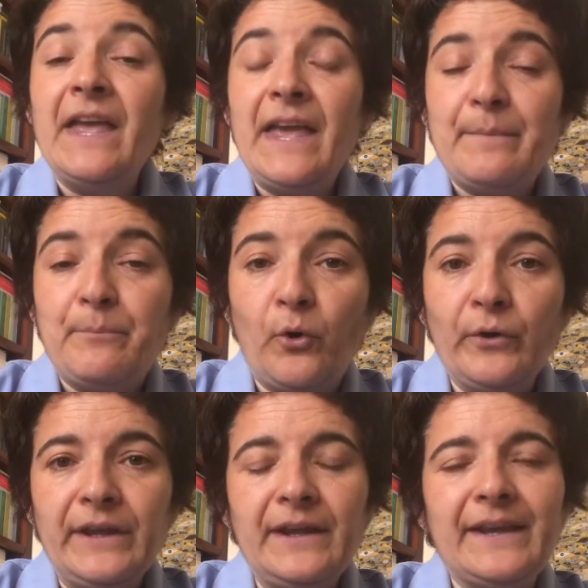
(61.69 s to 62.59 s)
e
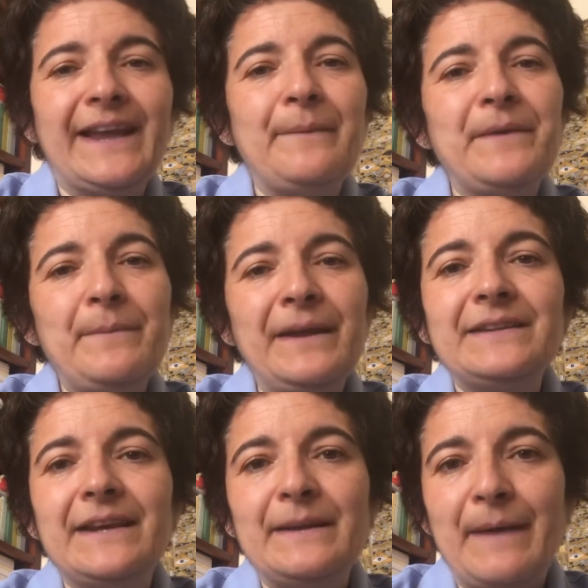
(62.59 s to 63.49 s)
poi che i
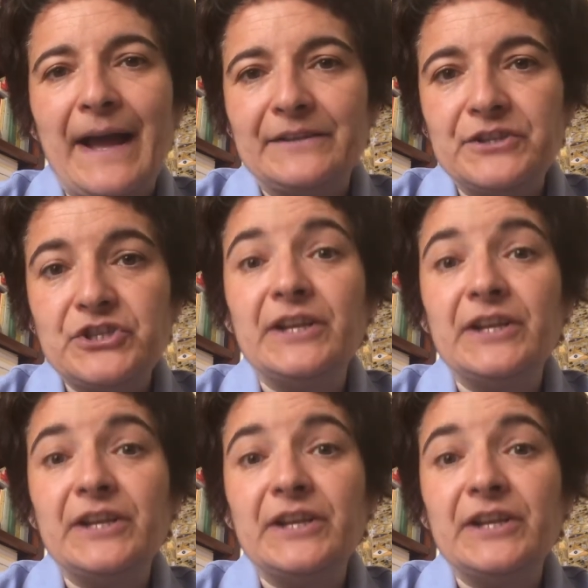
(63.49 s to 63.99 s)
cambiamenti climatici,